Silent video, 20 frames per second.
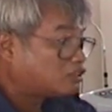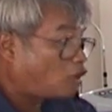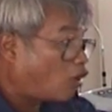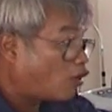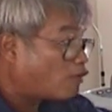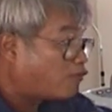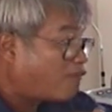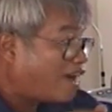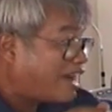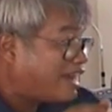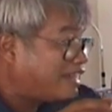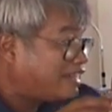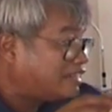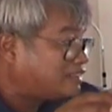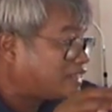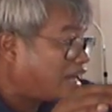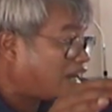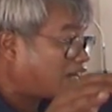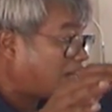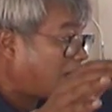ต่อไฟ
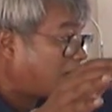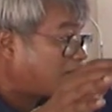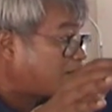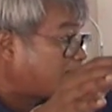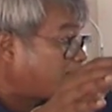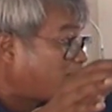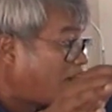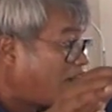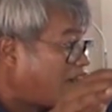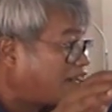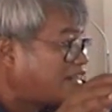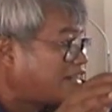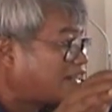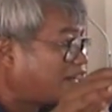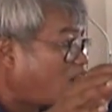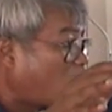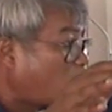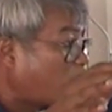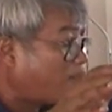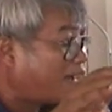จากการไฟฟ้าเนี่
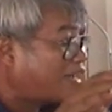ยเข้า